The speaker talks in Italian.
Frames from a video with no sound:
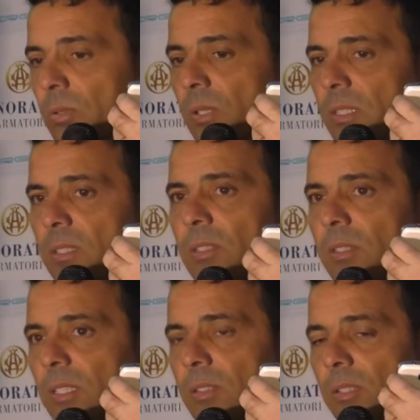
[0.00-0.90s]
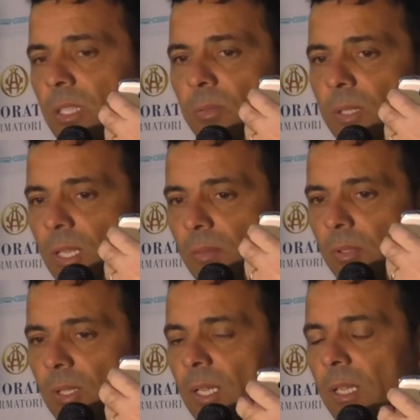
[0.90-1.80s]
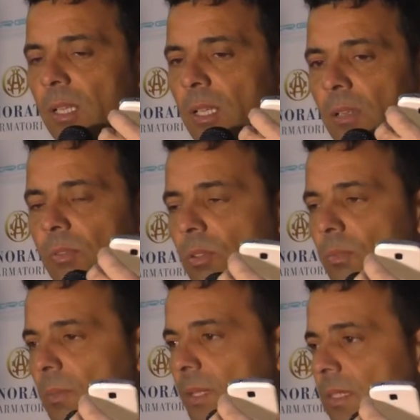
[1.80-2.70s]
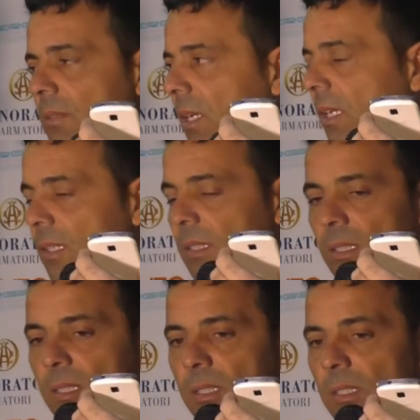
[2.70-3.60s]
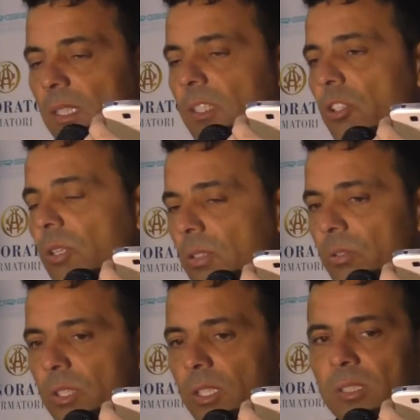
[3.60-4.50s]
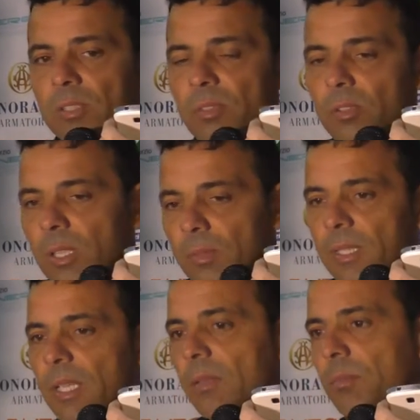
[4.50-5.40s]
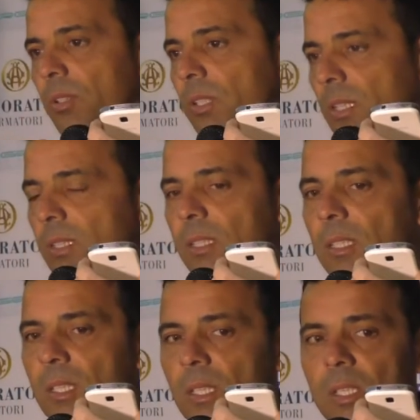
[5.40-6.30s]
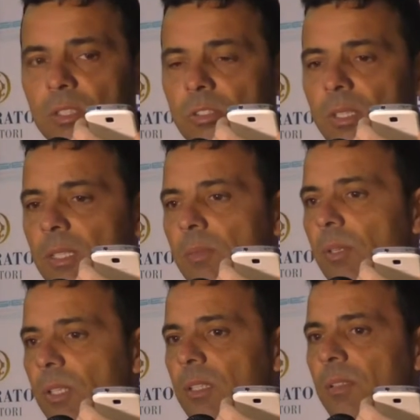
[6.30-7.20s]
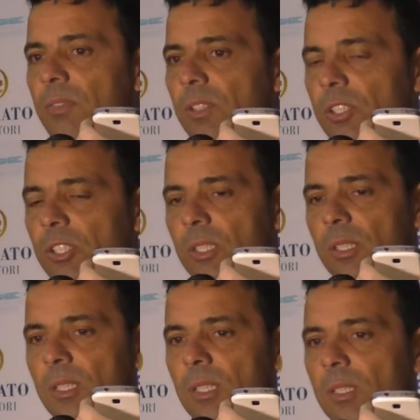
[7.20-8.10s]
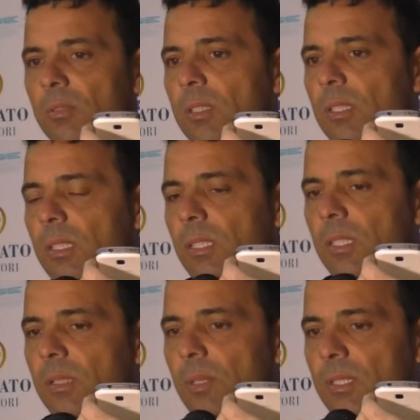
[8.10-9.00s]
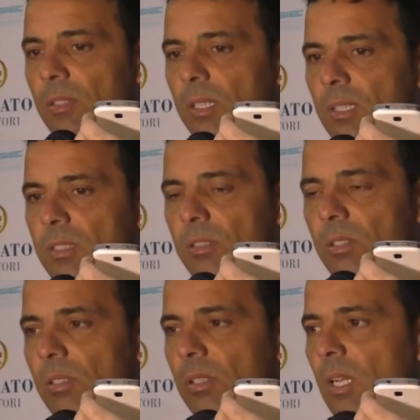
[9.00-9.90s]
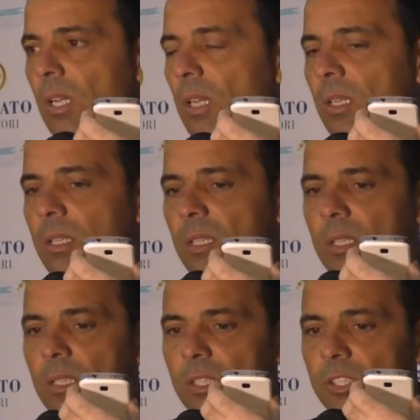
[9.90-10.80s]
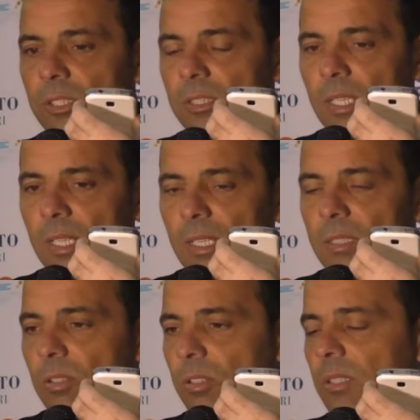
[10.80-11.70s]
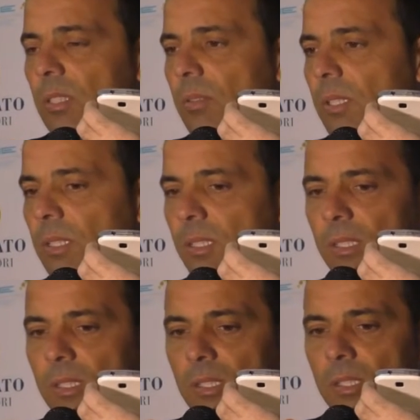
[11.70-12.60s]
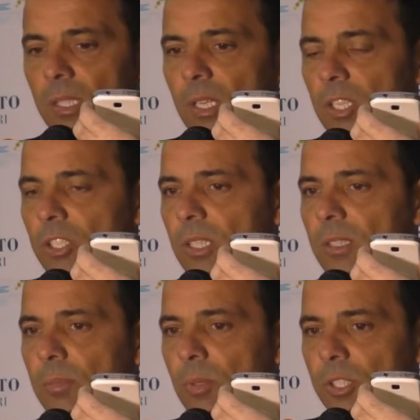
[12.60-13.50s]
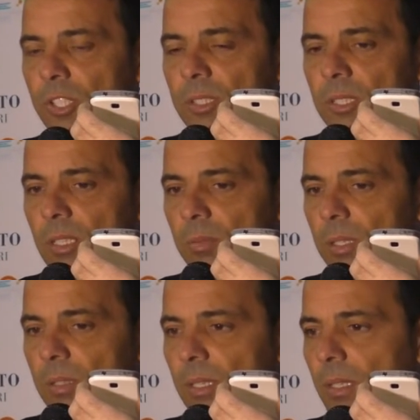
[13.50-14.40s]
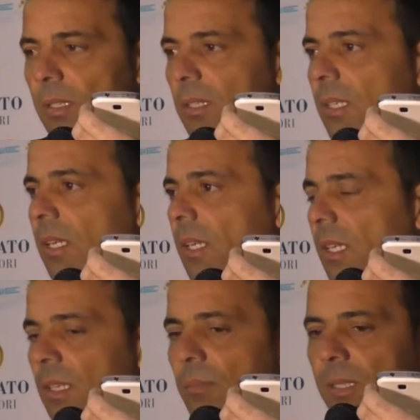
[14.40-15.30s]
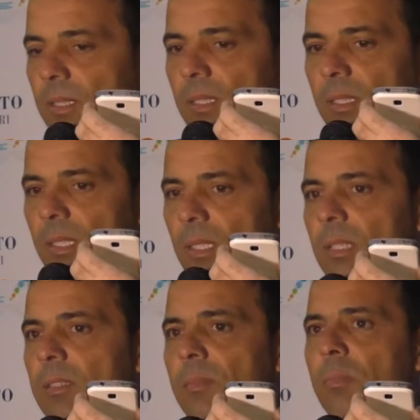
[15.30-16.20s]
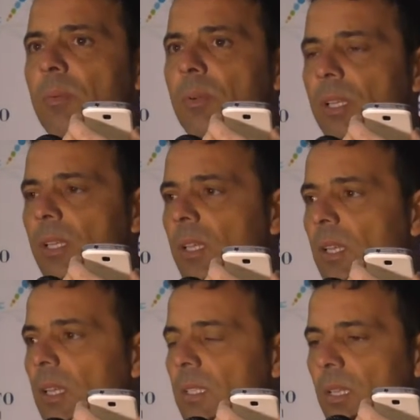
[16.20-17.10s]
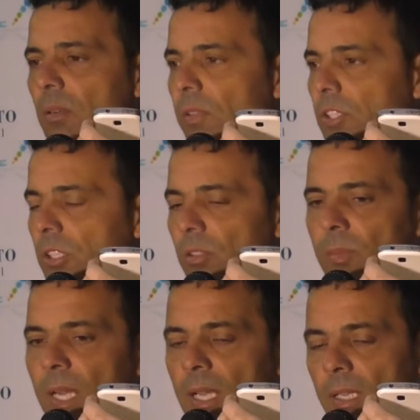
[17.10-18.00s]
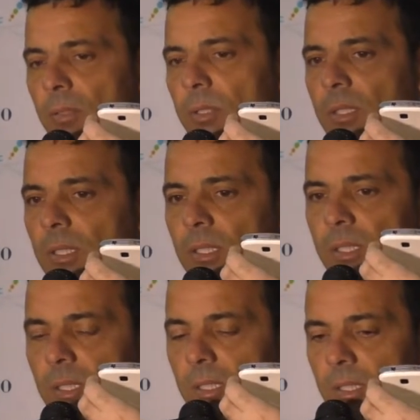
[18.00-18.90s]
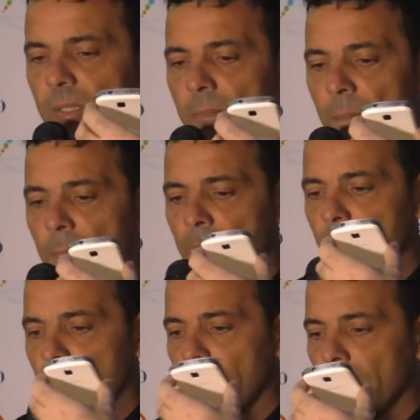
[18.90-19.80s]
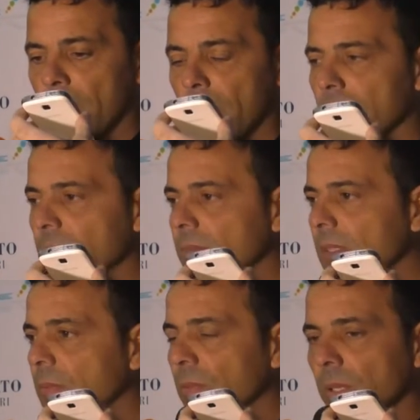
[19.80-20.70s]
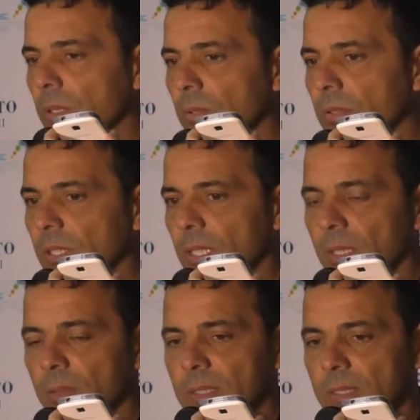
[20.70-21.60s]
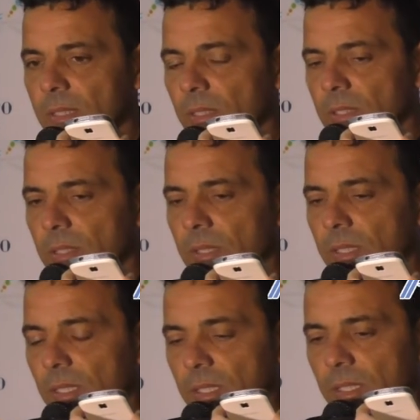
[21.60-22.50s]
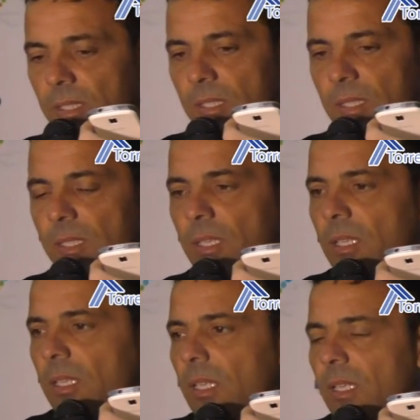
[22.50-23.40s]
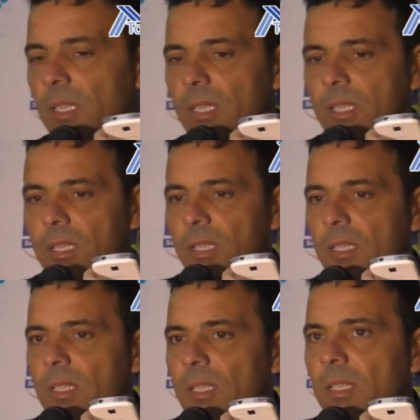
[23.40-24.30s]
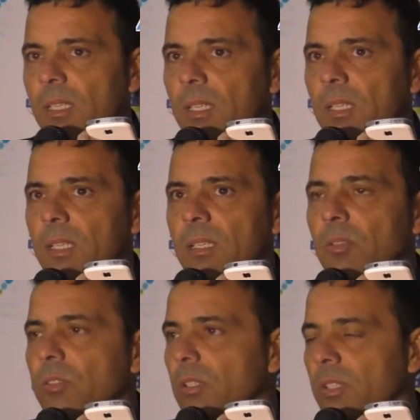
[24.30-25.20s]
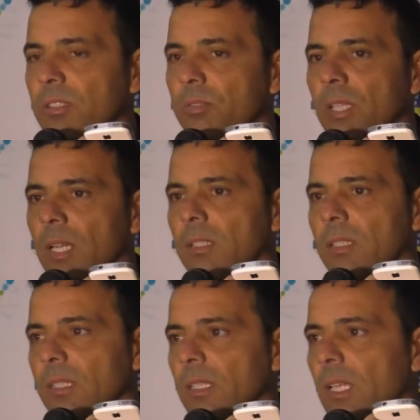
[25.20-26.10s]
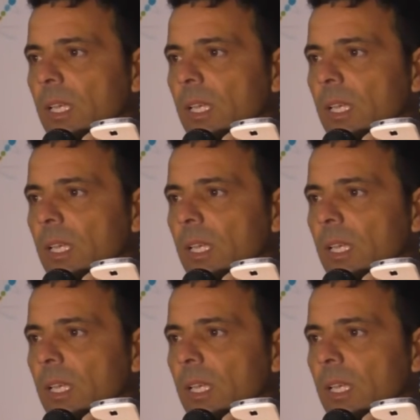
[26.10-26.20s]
a questo, se non recuperiamo la forma massimale in, eh, nei giocatori fondamentali e importanti giustamente poi è difficile, quindi penso che adesso eh, ci sia la sosta, quindi c'è il tempo necessario per veramente ricaricare le batterie, sappiamo che stiamo facendo male, quindi mh, mm, il pubblico può dire da qualsiasi cosa perché eh, eh, contano i risultati,